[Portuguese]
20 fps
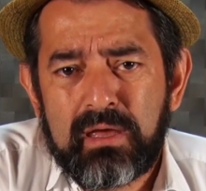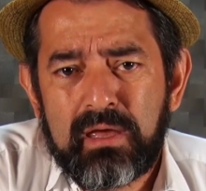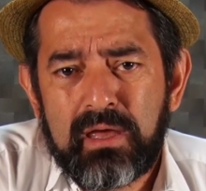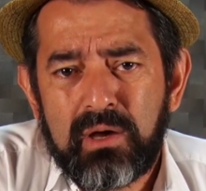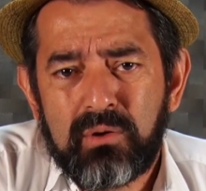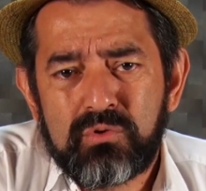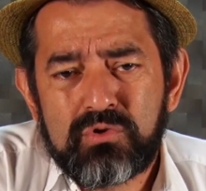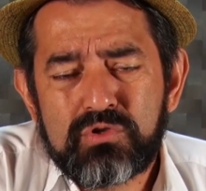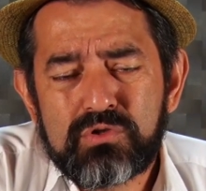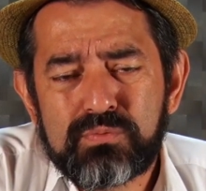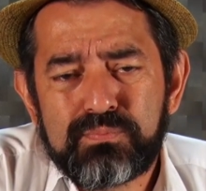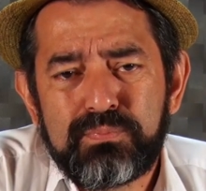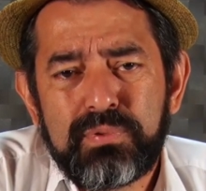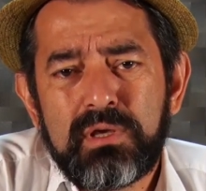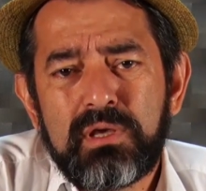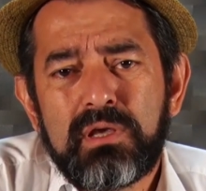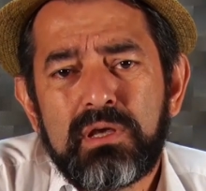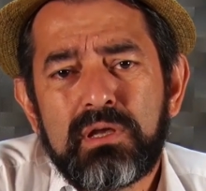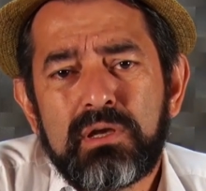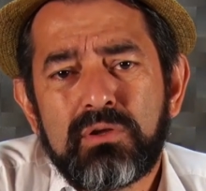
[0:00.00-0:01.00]
É o
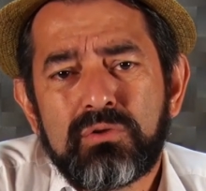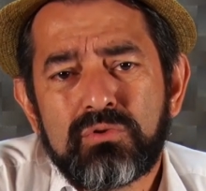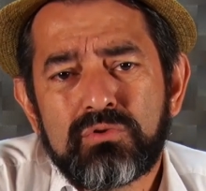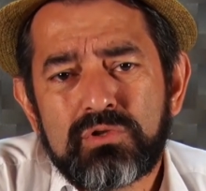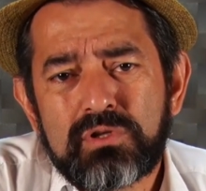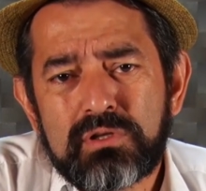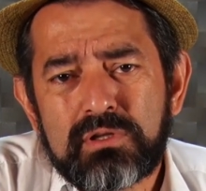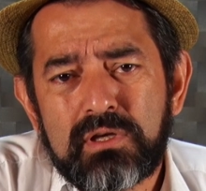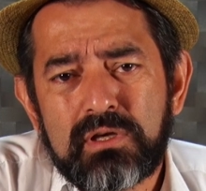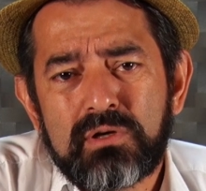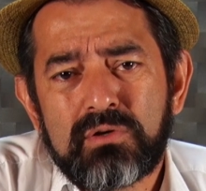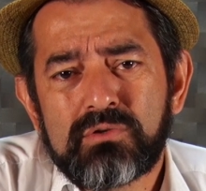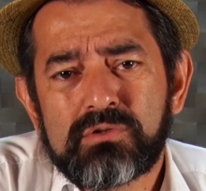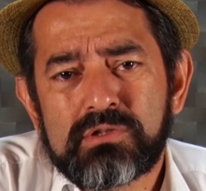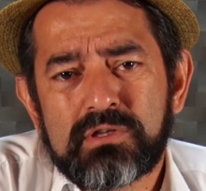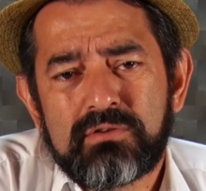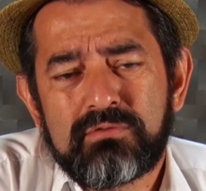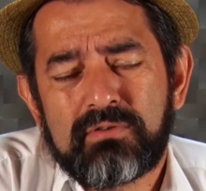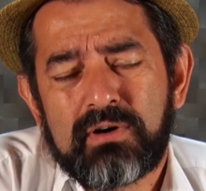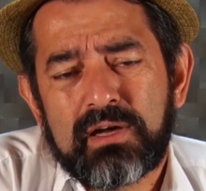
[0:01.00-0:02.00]
Espírito de Deus
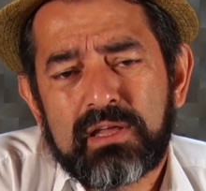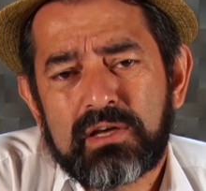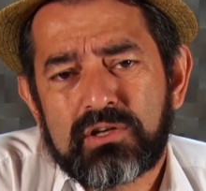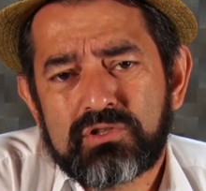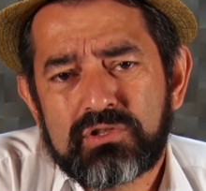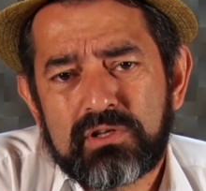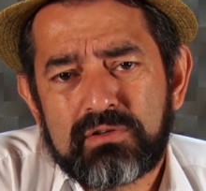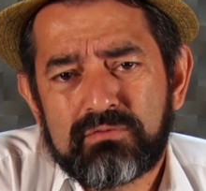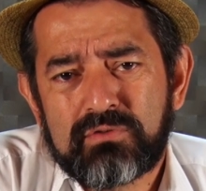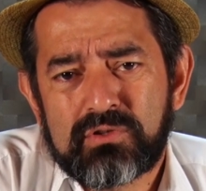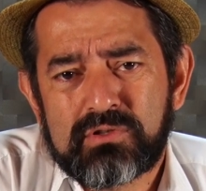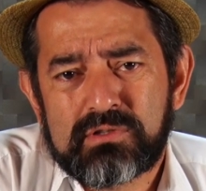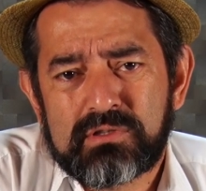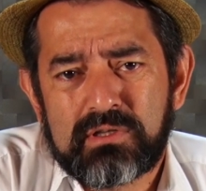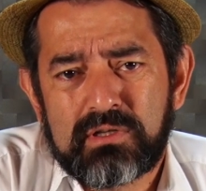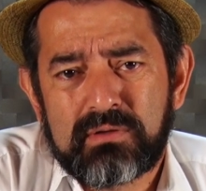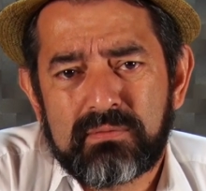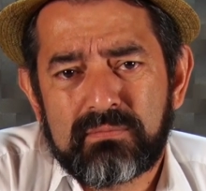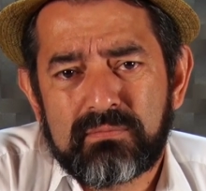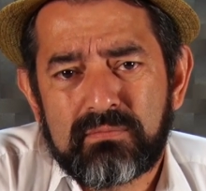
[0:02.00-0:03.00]
que vai agir em
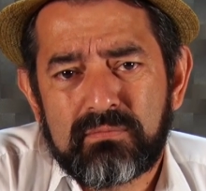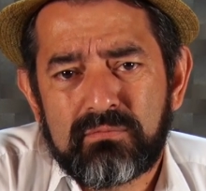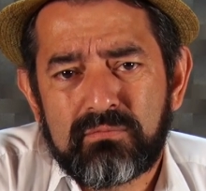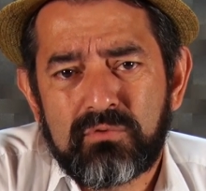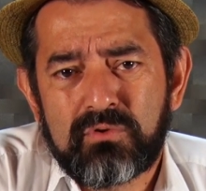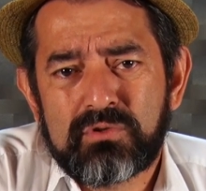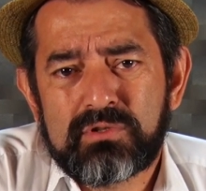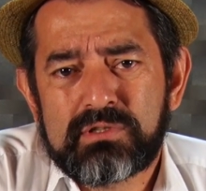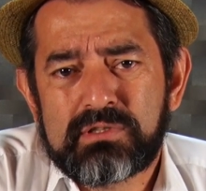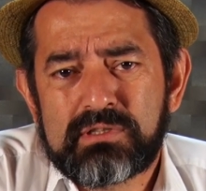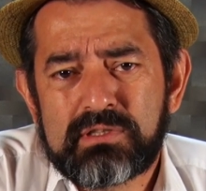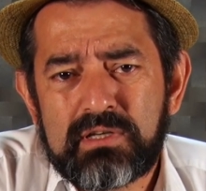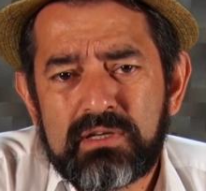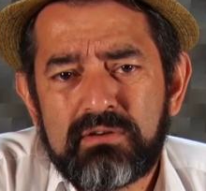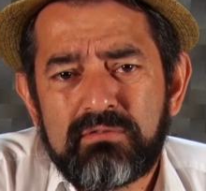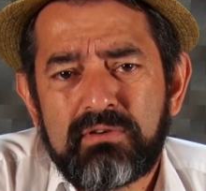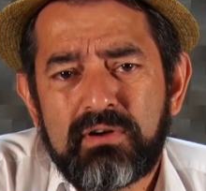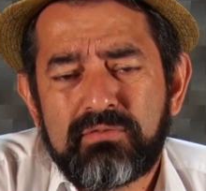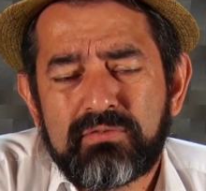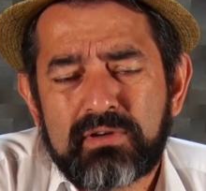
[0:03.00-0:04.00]
você.
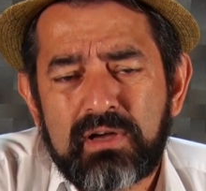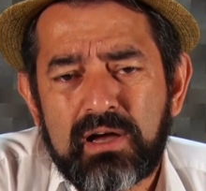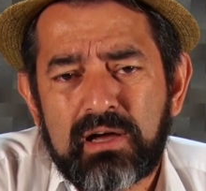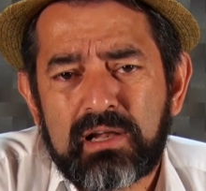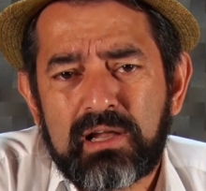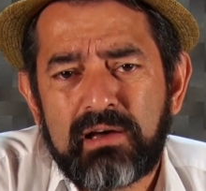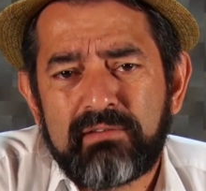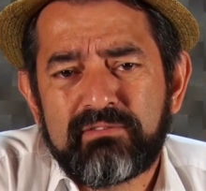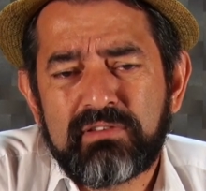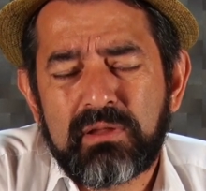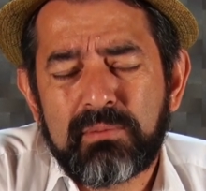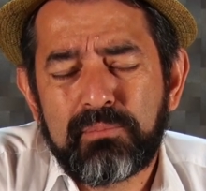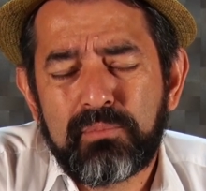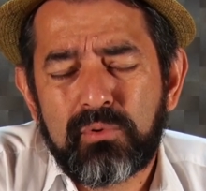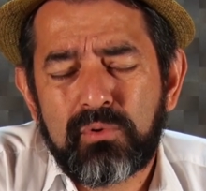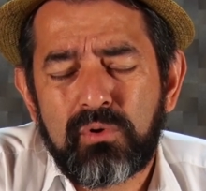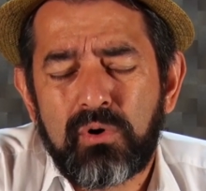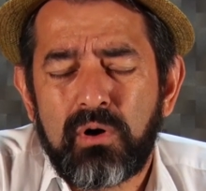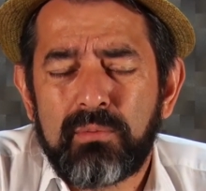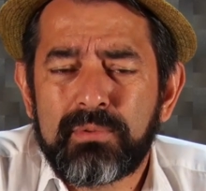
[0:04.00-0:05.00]
Você vai ficar grávida
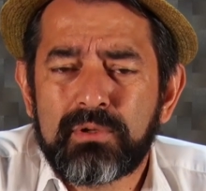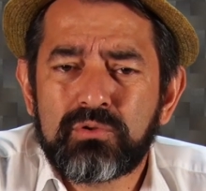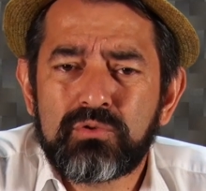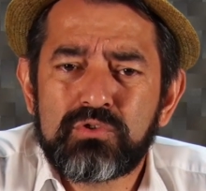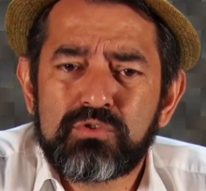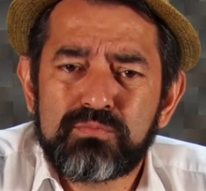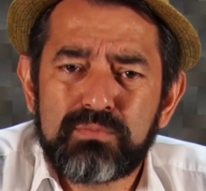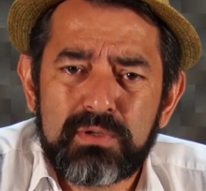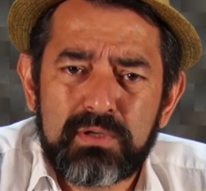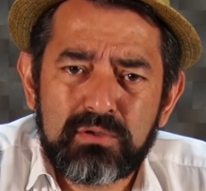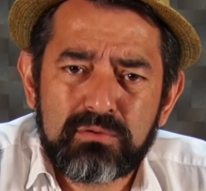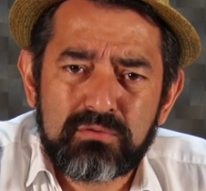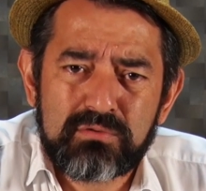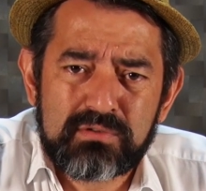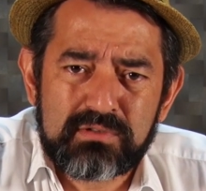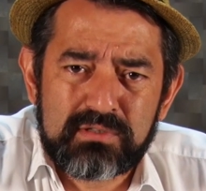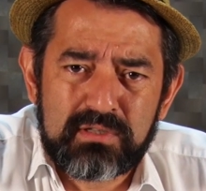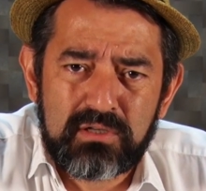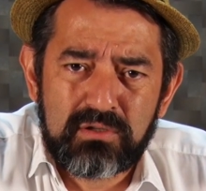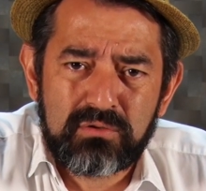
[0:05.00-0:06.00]
por obra do Espírito
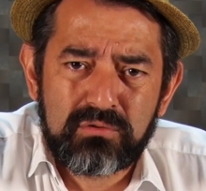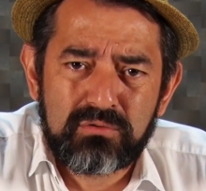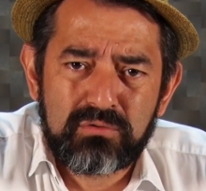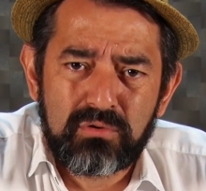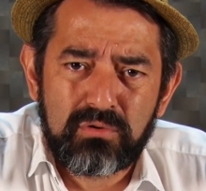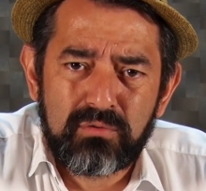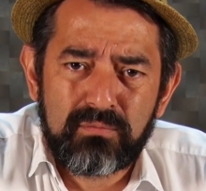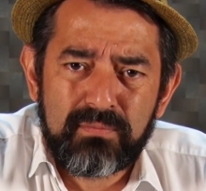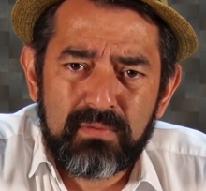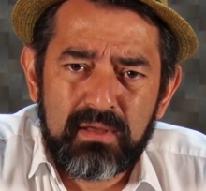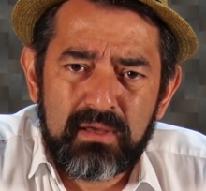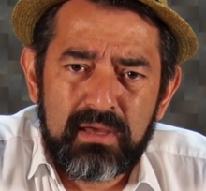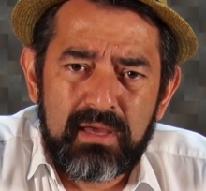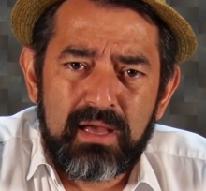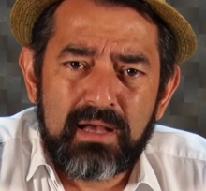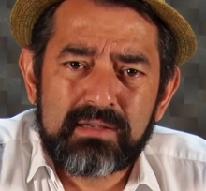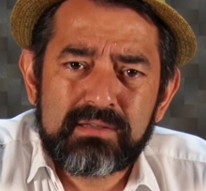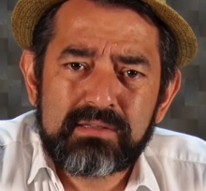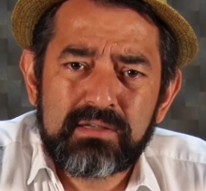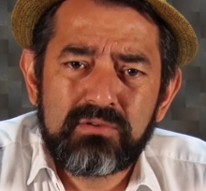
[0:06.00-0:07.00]
Santo. É
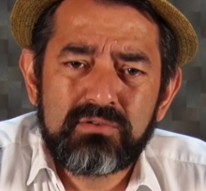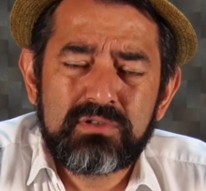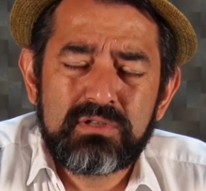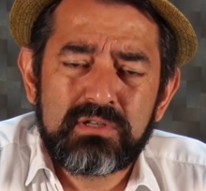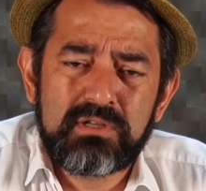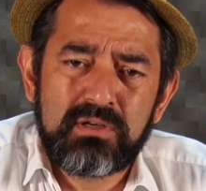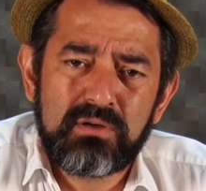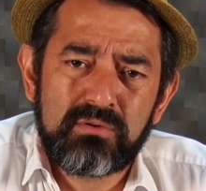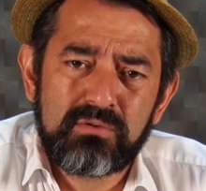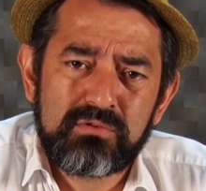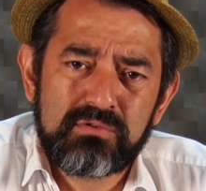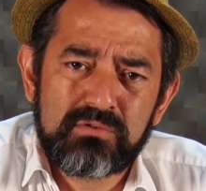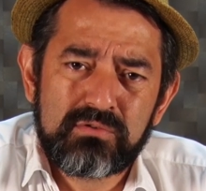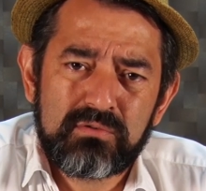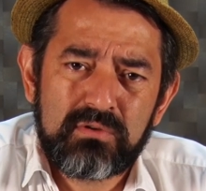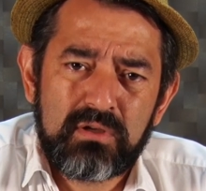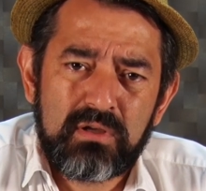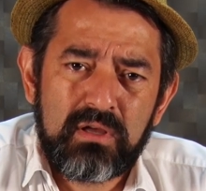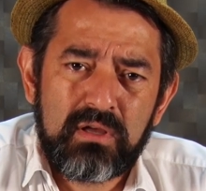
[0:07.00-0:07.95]
a ação de Deus.